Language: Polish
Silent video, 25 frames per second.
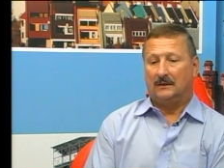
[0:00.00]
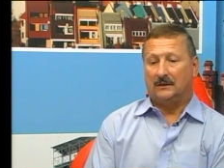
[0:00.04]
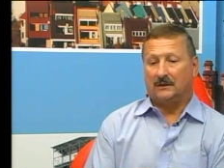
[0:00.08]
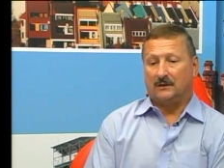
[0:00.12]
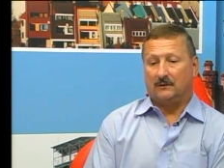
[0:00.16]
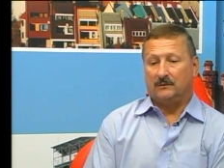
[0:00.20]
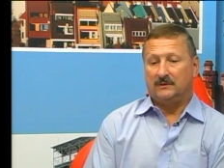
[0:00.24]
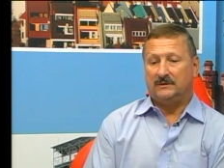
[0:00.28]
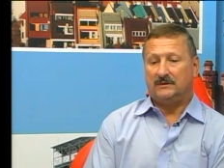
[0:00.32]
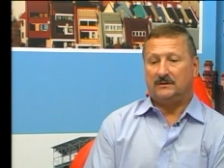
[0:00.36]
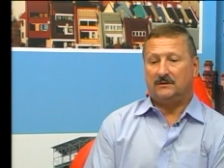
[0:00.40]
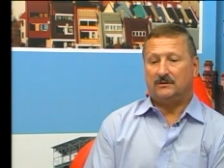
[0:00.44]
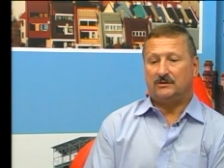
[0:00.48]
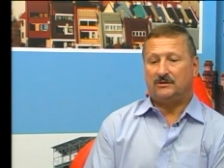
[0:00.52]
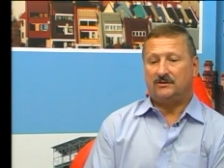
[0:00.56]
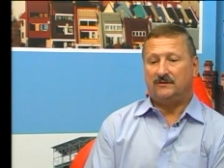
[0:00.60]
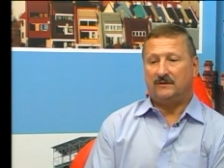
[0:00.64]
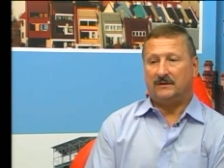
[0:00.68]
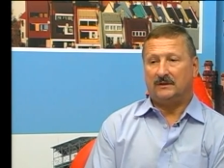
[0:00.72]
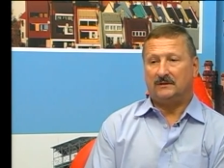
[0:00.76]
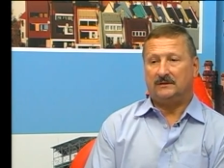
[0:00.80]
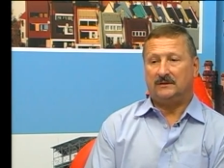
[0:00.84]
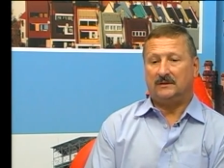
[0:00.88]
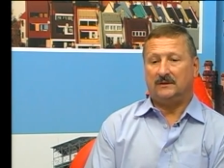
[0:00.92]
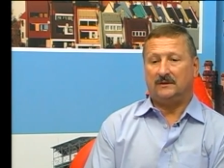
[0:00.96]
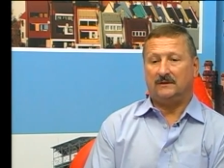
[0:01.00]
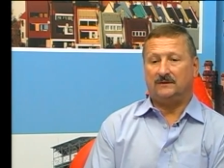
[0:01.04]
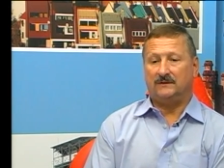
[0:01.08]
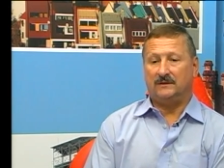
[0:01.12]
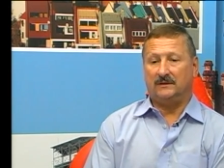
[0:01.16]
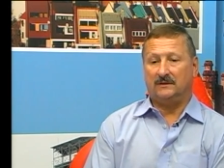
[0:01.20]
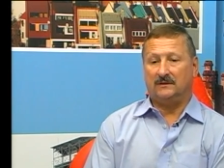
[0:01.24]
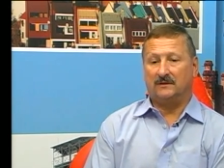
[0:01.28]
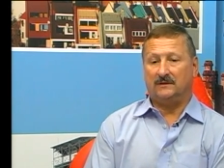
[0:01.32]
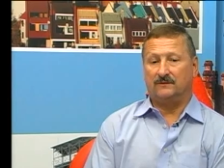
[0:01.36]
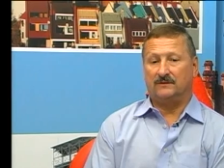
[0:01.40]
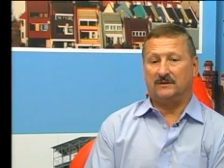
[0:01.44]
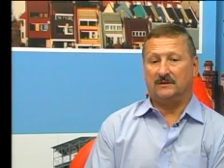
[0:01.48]
na Komisji Oświaty w
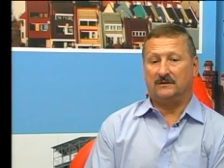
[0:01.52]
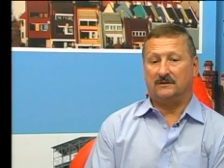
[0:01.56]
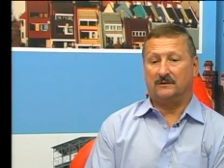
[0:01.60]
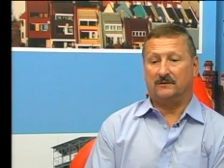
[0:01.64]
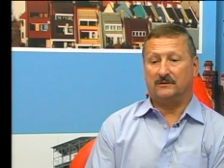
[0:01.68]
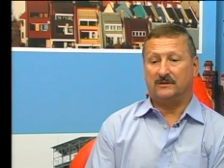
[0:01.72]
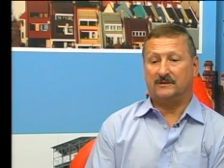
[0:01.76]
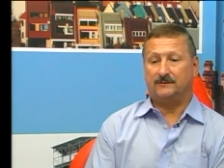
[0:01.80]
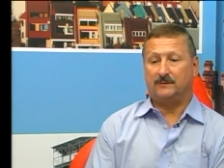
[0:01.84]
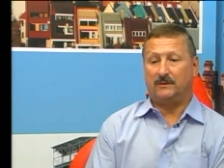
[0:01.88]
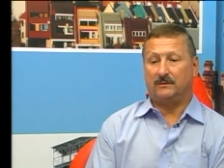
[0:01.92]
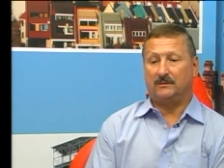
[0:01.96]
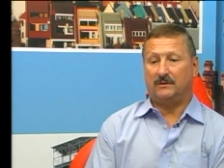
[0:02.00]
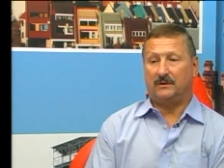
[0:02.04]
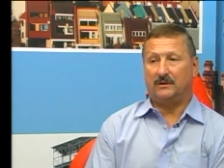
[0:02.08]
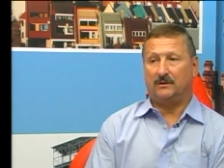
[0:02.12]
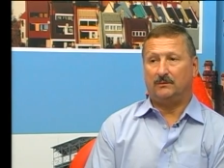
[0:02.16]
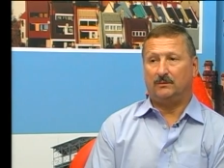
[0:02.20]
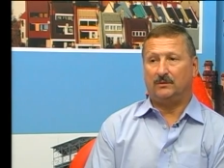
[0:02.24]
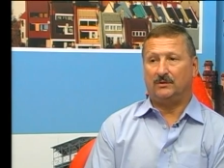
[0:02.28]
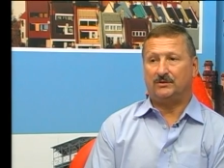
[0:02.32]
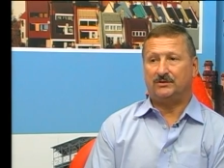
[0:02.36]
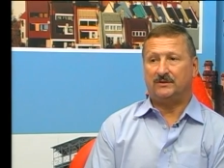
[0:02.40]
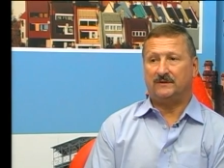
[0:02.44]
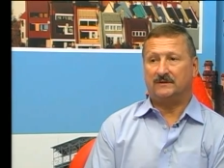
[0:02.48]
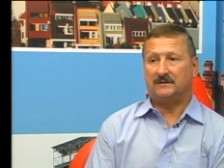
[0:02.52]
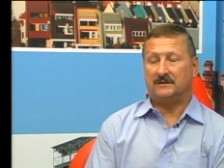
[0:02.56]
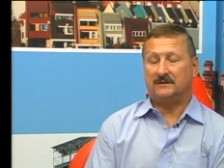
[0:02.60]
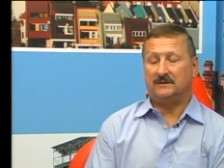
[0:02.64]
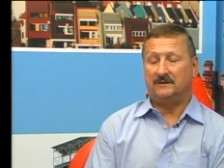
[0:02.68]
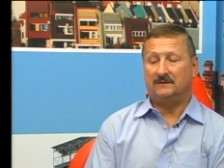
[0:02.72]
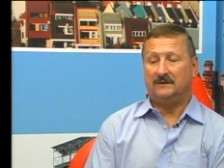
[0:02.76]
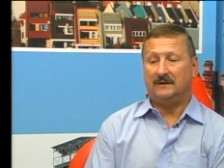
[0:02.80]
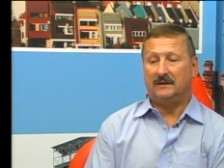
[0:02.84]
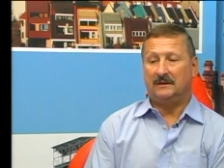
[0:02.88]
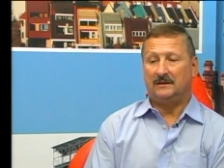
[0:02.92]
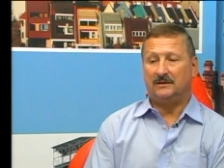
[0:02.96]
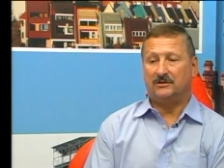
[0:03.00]
tych, w tych zespołach roboczych
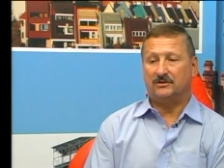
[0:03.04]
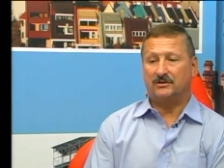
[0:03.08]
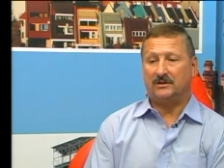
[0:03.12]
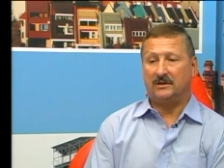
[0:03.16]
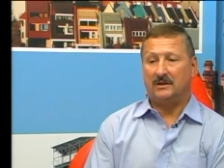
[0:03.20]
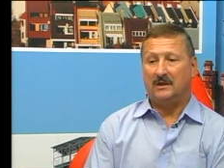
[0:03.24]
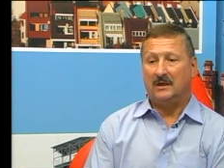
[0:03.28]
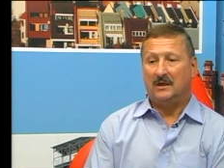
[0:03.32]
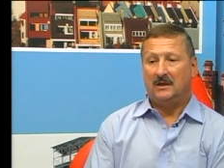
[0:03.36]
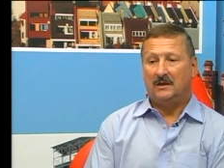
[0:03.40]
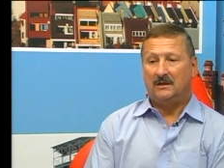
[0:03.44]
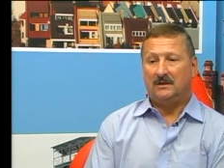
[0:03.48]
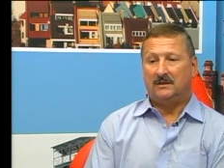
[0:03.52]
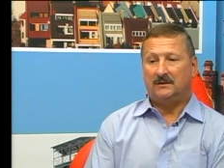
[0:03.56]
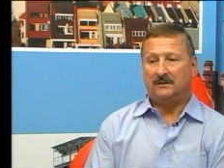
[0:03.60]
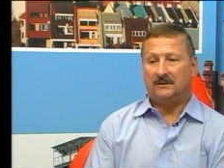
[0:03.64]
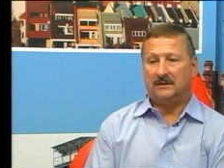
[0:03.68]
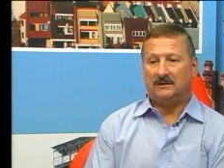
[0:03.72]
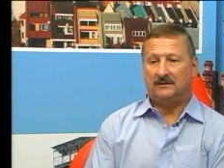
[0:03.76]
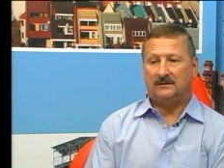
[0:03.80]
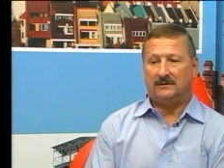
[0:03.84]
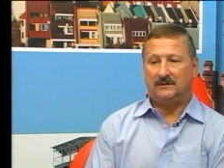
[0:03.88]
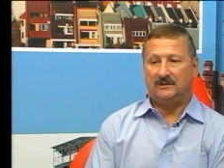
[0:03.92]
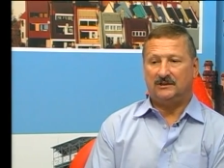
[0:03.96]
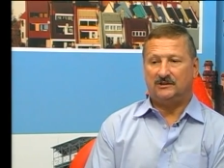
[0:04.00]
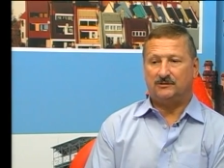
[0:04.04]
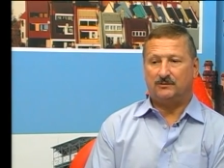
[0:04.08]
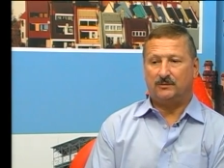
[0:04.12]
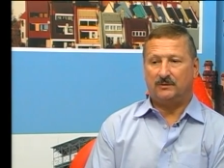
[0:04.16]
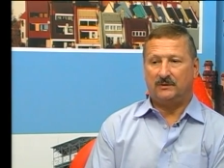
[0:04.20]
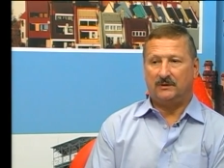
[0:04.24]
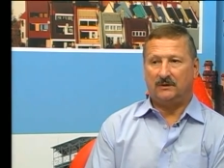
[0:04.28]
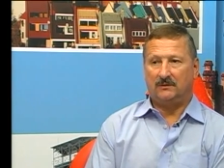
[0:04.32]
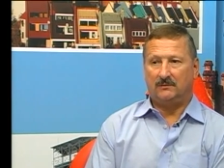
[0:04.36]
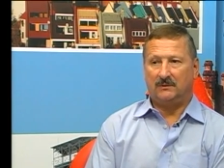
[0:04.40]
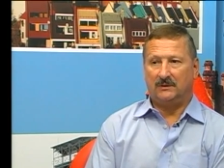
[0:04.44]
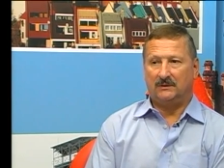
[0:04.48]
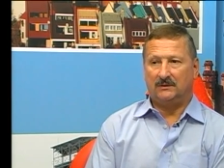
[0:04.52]
wskazywali, że jednak te
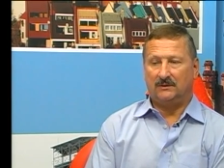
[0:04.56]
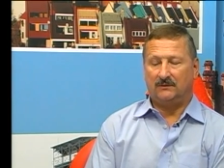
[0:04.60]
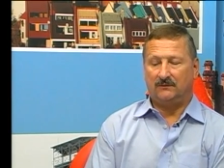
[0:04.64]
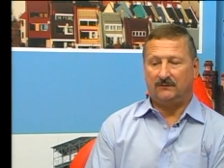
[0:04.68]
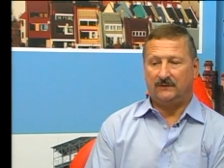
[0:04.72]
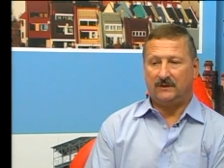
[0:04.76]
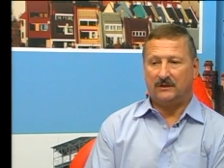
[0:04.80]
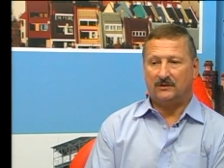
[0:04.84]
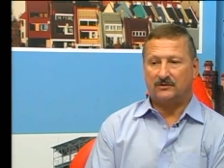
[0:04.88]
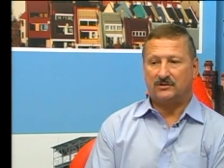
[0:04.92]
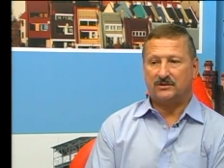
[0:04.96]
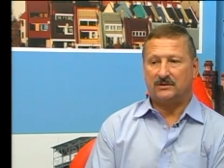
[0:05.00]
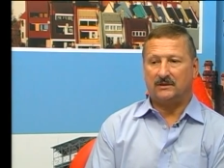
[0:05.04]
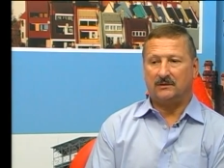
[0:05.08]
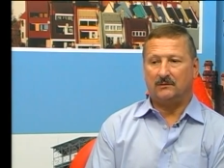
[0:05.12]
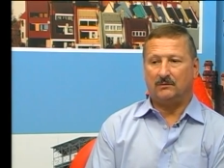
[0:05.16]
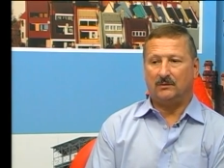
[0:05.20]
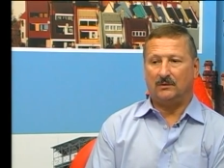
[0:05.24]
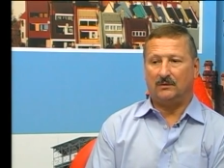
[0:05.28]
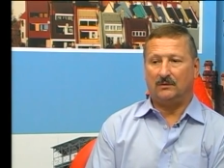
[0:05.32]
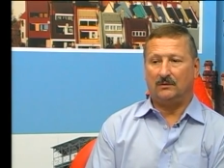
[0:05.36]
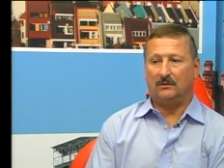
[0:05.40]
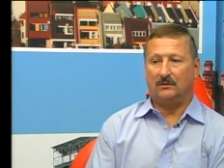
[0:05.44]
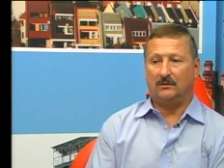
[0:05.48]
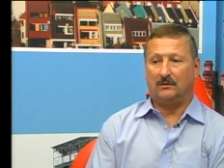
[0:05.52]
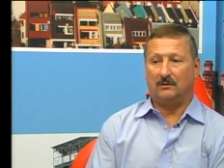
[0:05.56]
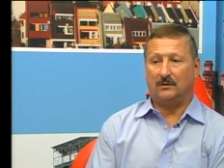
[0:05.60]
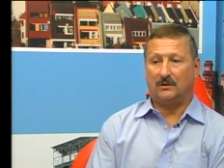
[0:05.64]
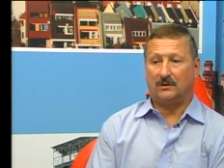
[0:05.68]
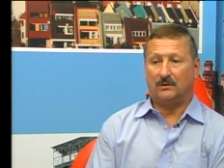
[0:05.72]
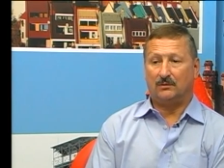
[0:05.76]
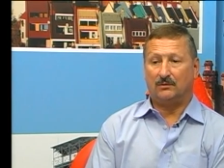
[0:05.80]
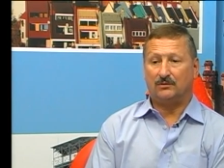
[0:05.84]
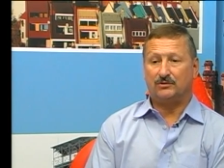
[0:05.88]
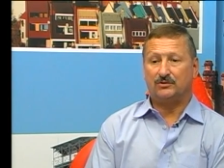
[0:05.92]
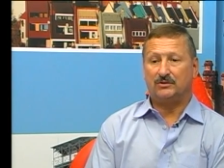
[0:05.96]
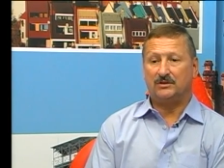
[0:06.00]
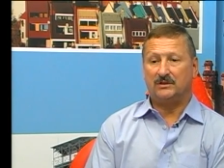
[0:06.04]
liczby będą większe, bo
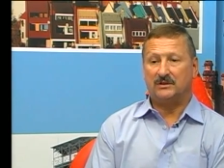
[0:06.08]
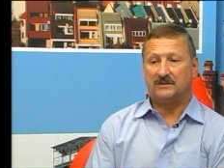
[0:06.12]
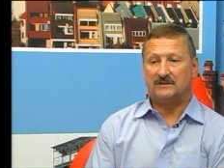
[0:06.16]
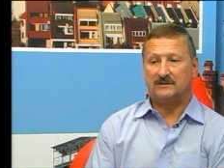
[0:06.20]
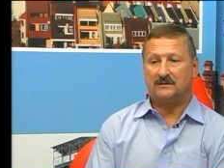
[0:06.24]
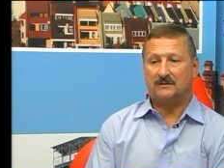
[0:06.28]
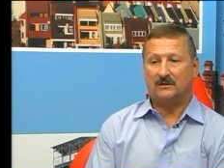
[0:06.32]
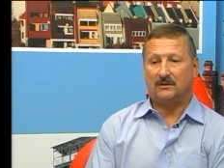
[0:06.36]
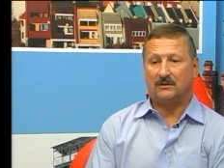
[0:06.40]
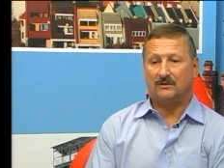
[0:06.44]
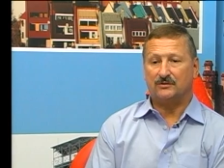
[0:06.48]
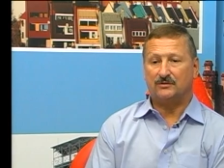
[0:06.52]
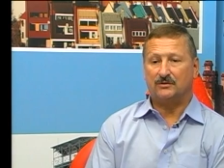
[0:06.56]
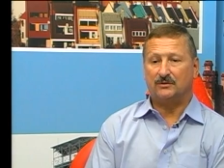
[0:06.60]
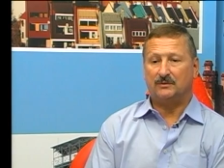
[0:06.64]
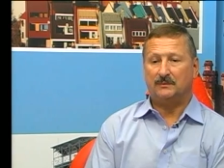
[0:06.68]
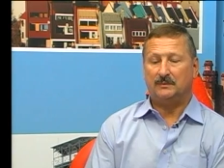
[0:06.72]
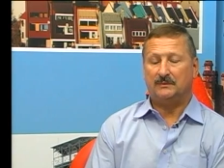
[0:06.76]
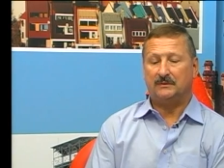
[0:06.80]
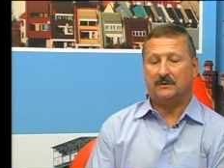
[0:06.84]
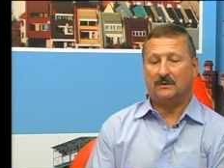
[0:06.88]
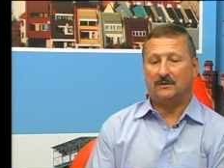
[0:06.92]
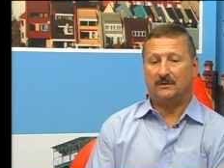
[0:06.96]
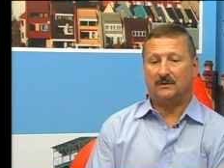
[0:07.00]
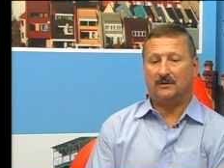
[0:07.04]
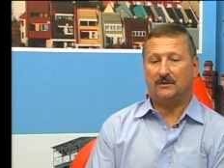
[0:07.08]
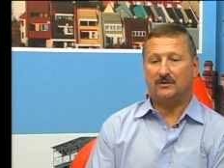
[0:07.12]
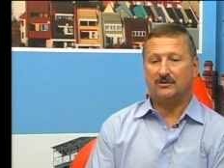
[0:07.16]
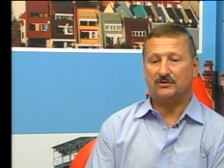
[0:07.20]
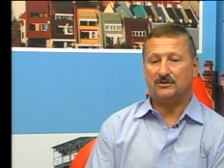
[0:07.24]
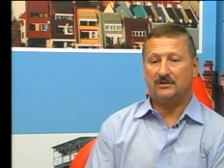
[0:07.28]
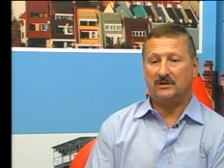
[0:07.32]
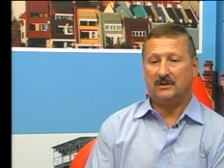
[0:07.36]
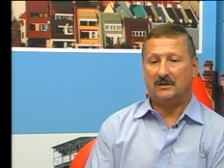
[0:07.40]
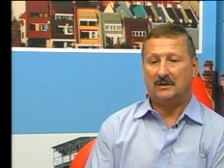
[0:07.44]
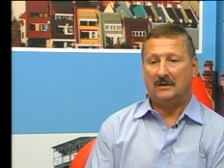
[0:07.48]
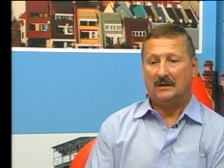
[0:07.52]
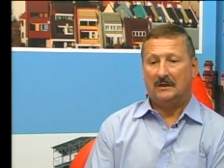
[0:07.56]
około 30 osób to rok
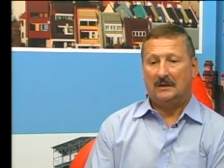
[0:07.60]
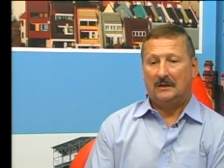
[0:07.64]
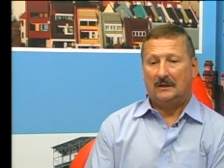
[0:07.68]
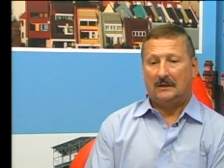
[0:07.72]
rocznie